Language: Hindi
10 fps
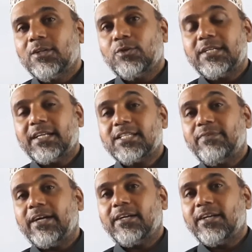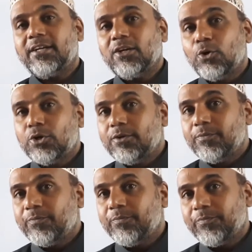तो सेटिस्फैक्ट्री गुड
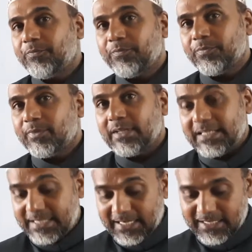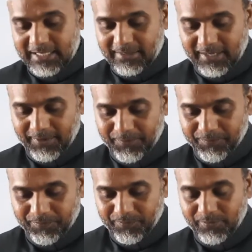इस तरह से लिखते हैं
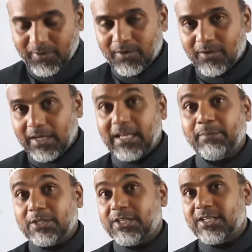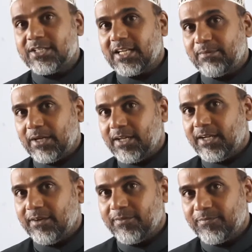यानी आप अच्छे नेचर के मालिक
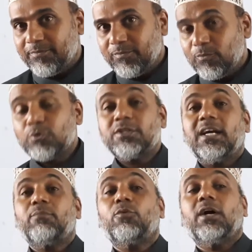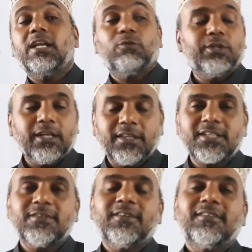हैं उससे आपको खाली वो देखते
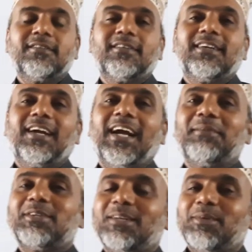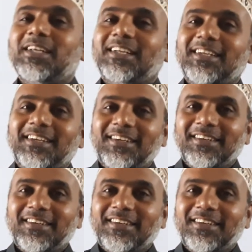ही एडमिशन मिल जाता